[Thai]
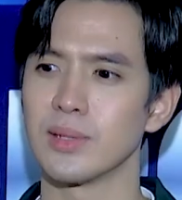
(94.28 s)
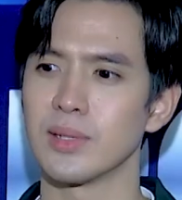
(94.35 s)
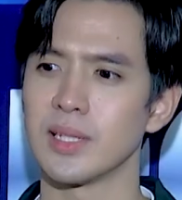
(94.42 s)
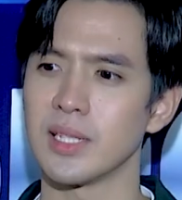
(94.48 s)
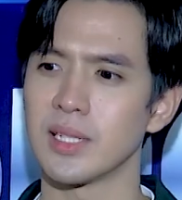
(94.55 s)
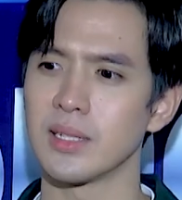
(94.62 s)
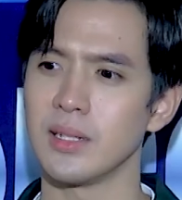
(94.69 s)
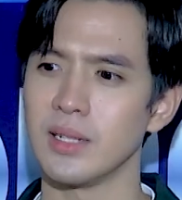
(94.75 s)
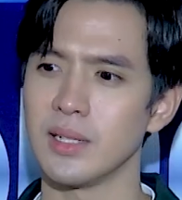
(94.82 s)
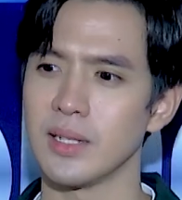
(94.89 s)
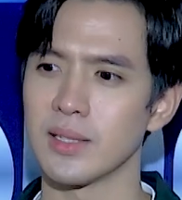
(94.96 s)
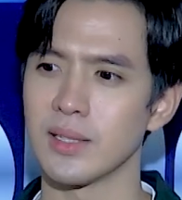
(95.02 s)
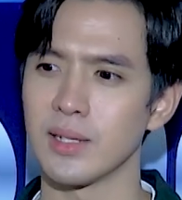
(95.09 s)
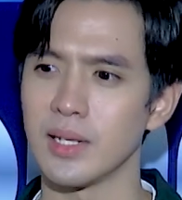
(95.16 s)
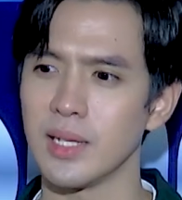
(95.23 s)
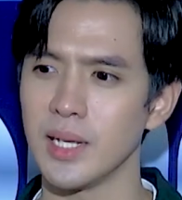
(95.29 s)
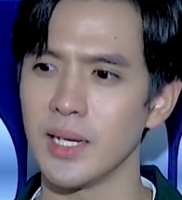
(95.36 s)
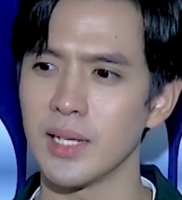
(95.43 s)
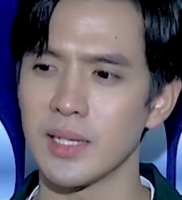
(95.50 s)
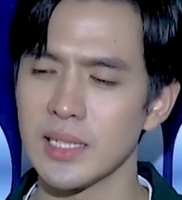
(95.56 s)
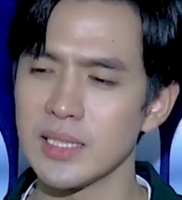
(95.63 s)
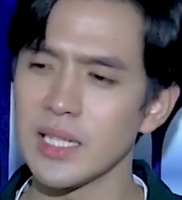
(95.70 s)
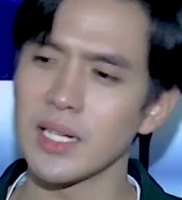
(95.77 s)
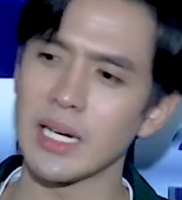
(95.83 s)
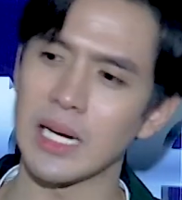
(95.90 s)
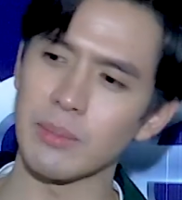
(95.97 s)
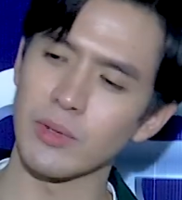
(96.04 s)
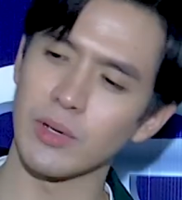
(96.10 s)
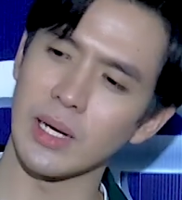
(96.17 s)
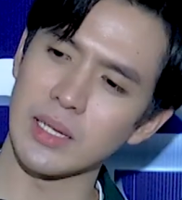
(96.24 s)
ธุรกิจก็ตอนนี้จริงๆยัง
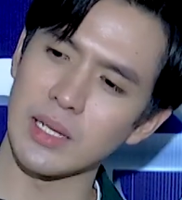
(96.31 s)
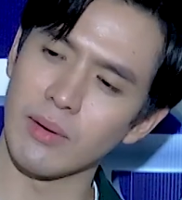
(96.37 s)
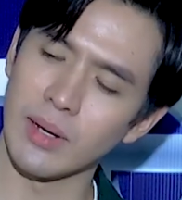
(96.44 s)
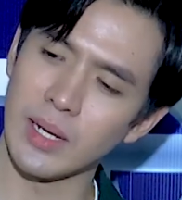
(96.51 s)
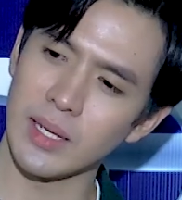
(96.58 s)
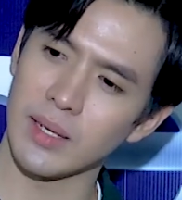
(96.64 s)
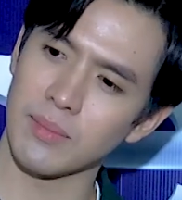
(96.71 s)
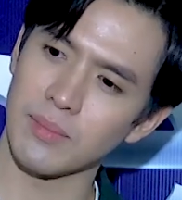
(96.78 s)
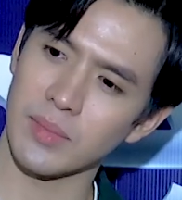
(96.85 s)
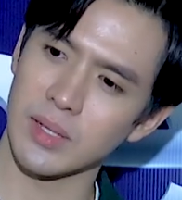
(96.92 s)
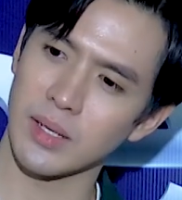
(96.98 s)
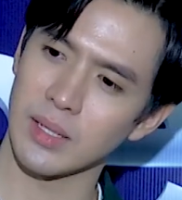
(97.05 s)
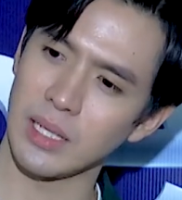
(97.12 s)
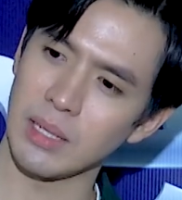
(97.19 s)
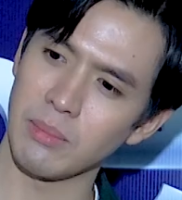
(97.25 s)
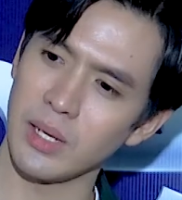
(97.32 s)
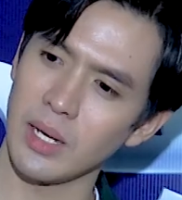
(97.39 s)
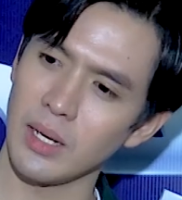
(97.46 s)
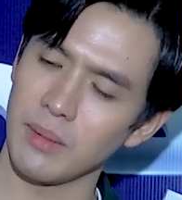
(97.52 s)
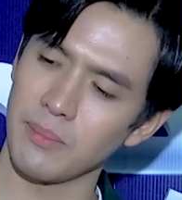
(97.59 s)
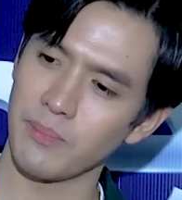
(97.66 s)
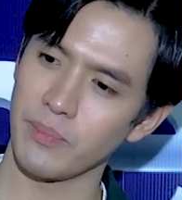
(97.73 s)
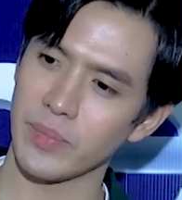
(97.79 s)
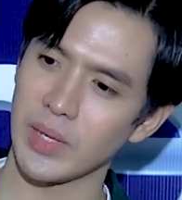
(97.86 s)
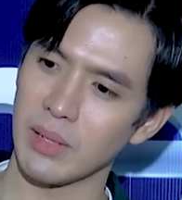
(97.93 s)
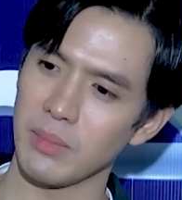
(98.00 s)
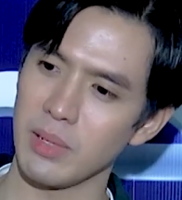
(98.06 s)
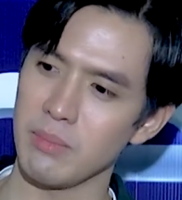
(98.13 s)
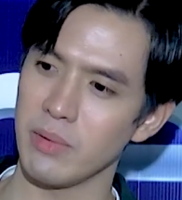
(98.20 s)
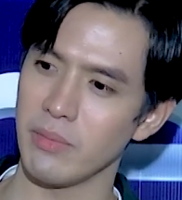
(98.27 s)
ทำอยู่นะ แต่ว่ายังไม่ยัง
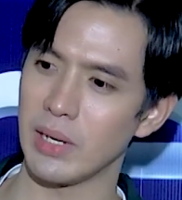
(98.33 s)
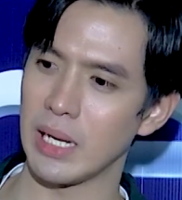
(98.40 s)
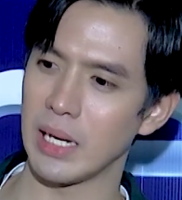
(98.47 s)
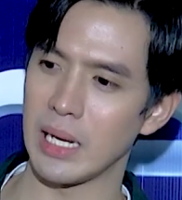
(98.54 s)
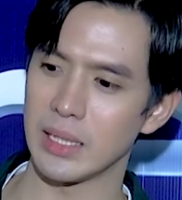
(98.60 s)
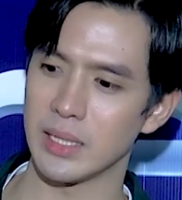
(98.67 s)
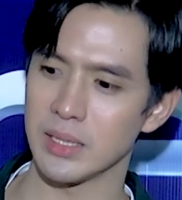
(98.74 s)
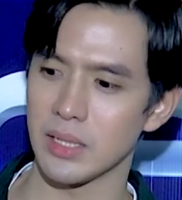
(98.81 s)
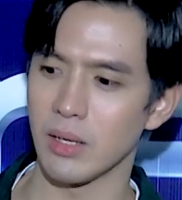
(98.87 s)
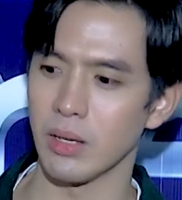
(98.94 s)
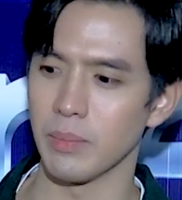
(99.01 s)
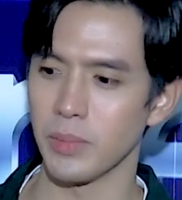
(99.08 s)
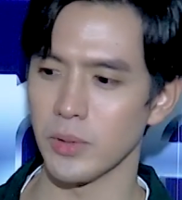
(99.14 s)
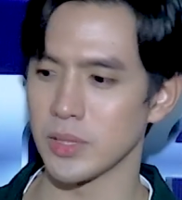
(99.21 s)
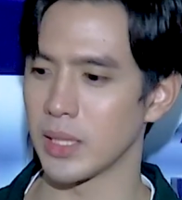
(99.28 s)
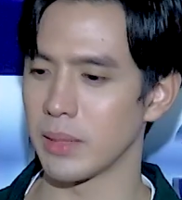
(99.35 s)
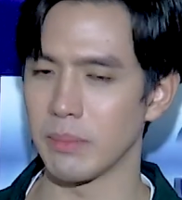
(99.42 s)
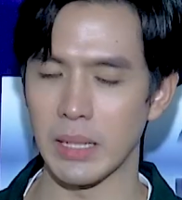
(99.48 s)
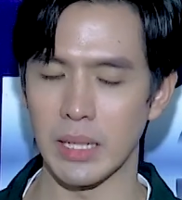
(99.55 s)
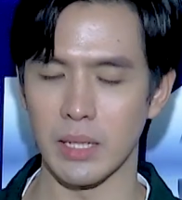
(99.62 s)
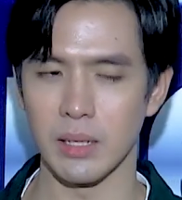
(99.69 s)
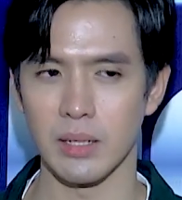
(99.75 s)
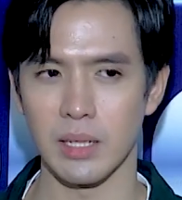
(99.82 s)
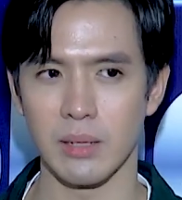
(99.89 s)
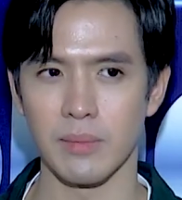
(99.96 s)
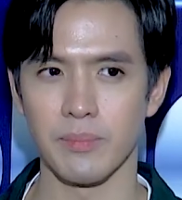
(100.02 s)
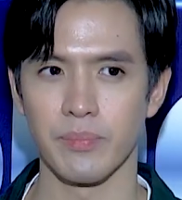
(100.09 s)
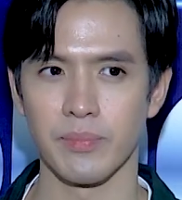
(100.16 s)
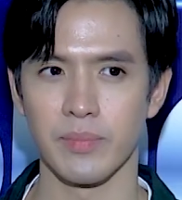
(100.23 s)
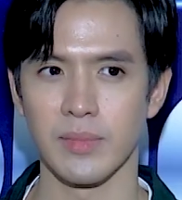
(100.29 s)
ไม่มีเวลาที่จะรอนโปรเจกต์ใหม่ ยัง
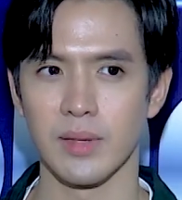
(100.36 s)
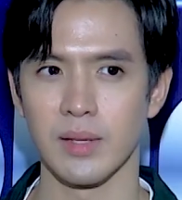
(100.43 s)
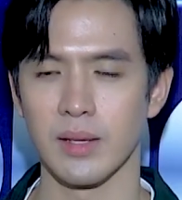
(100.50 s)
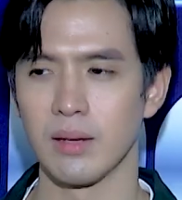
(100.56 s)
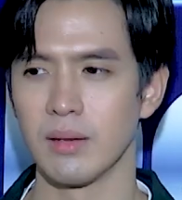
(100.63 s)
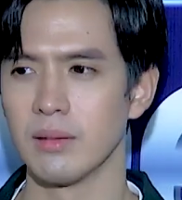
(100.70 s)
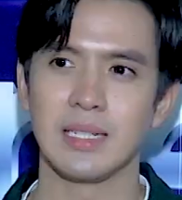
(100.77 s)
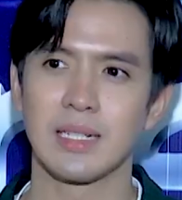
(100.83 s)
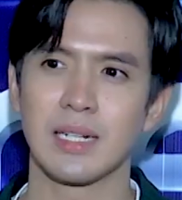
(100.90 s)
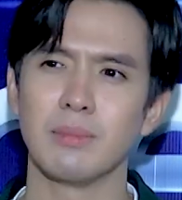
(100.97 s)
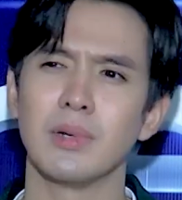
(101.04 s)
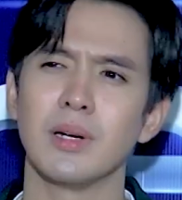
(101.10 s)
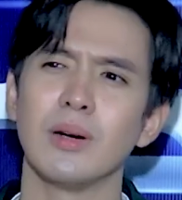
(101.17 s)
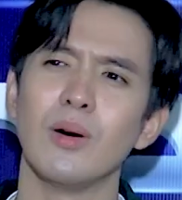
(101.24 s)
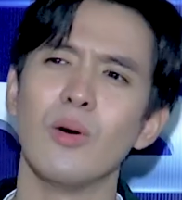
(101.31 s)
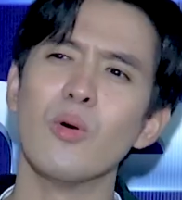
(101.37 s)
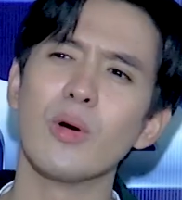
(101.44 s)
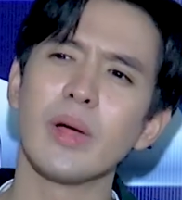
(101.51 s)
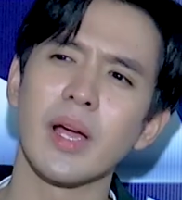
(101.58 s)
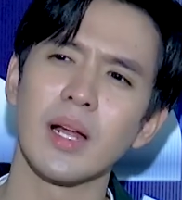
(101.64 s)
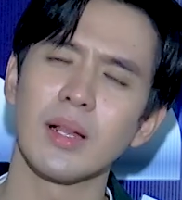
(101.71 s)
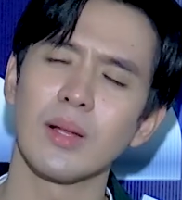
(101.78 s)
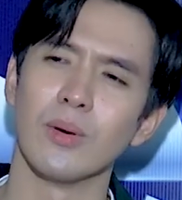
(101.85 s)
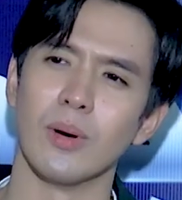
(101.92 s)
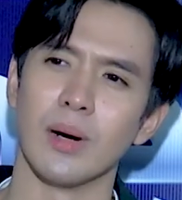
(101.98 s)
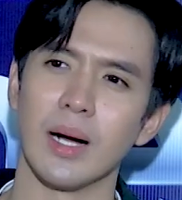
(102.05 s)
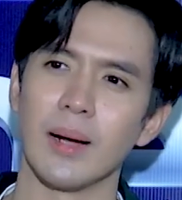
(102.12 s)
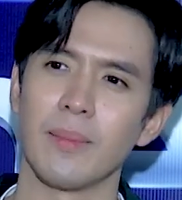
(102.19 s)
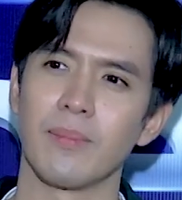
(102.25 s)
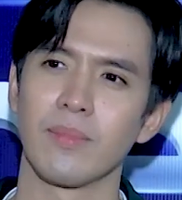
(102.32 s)
กำลังคุยกันอยู่
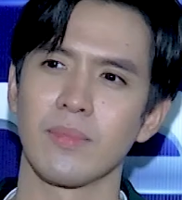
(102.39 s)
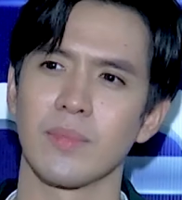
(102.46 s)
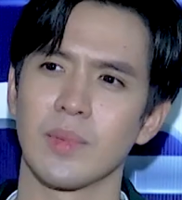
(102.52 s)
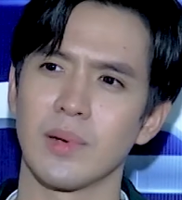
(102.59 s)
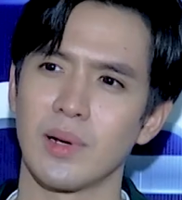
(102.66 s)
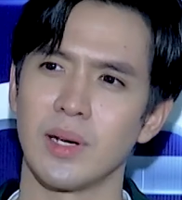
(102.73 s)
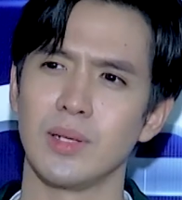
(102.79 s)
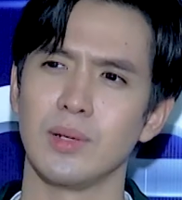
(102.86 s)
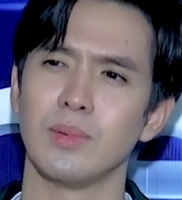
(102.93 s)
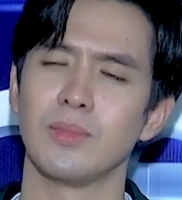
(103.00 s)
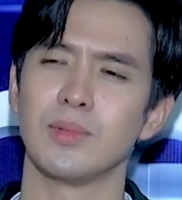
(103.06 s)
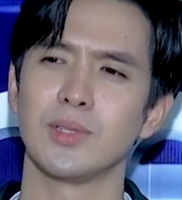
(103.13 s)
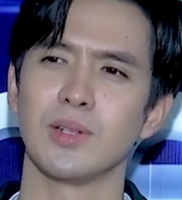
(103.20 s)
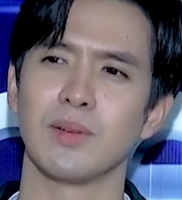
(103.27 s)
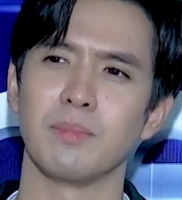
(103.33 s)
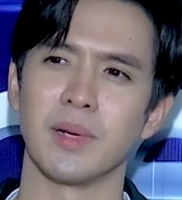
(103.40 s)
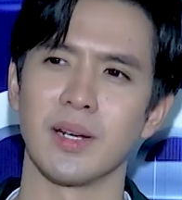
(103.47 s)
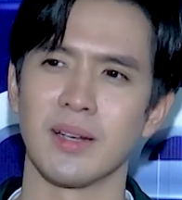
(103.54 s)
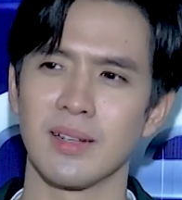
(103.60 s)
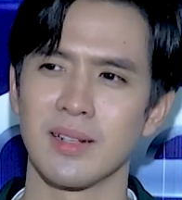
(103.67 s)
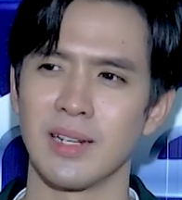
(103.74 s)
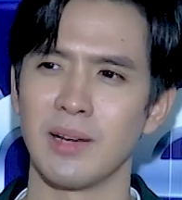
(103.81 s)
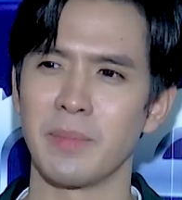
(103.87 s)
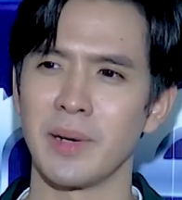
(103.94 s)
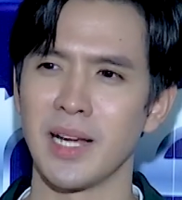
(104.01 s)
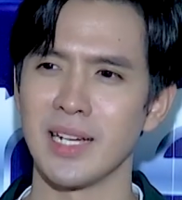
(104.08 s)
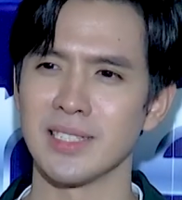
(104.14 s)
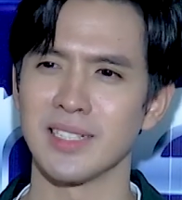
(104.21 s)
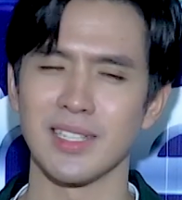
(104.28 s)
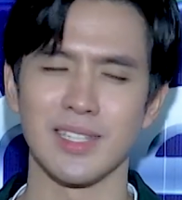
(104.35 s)
ครับ อารมณ์รู้สึกเหมือนเราเป็น
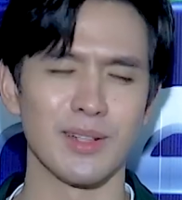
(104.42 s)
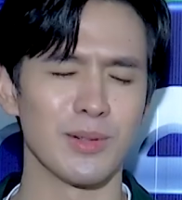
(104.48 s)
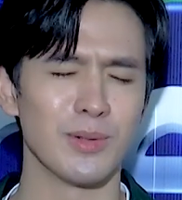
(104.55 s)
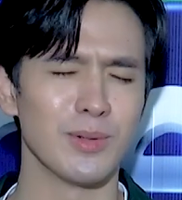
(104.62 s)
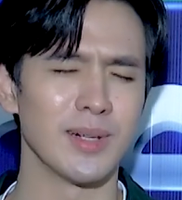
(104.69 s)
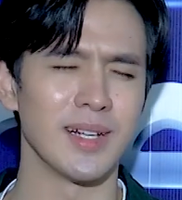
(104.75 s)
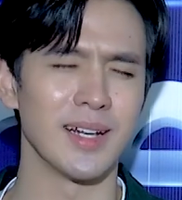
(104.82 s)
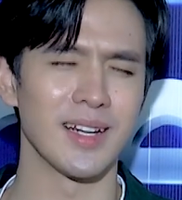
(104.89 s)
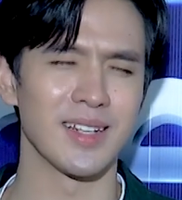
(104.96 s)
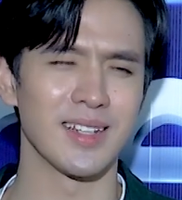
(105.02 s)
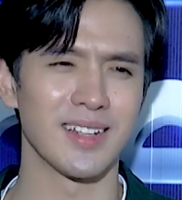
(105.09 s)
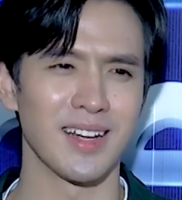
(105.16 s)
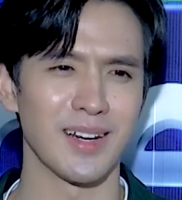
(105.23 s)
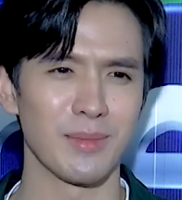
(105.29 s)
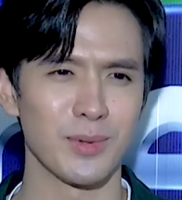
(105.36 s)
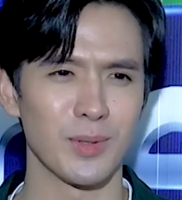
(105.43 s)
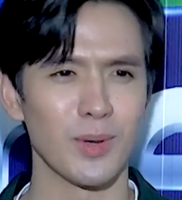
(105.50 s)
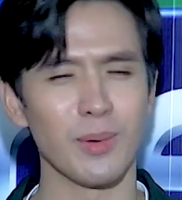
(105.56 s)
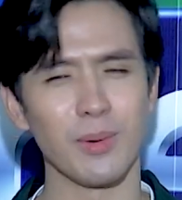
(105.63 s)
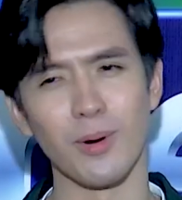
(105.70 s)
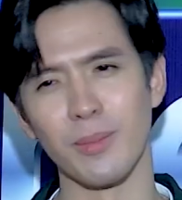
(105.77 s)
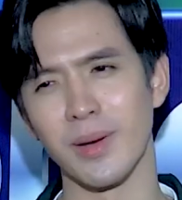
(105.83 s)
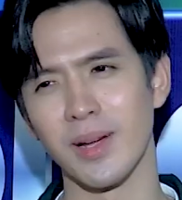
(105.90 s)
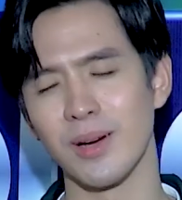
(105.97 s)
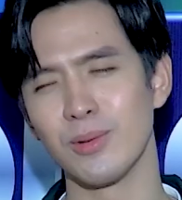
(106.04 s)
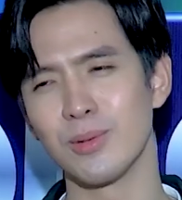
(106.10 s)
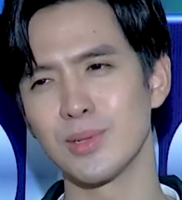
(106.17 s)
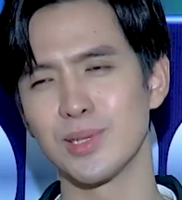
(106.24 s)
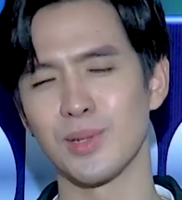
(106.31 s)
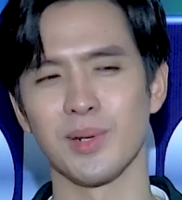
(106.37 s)
อาร์ซีทั้งคู่เลยอะทั้งตัวผม ทั้ง
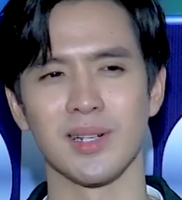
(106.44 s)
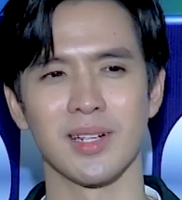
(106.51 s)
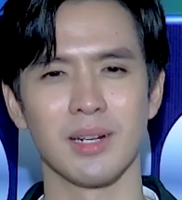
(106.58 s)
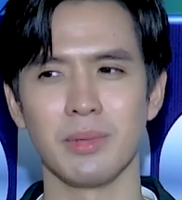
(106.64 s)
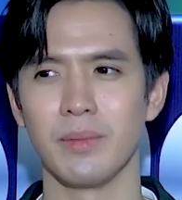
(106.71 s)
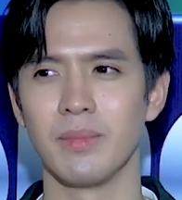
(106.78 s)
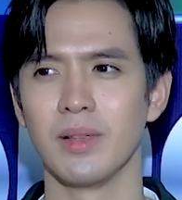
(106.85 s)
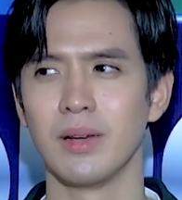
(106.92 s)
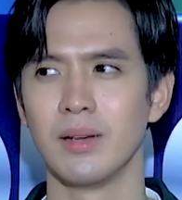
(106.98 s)
หุ้นส่วนก็แบบ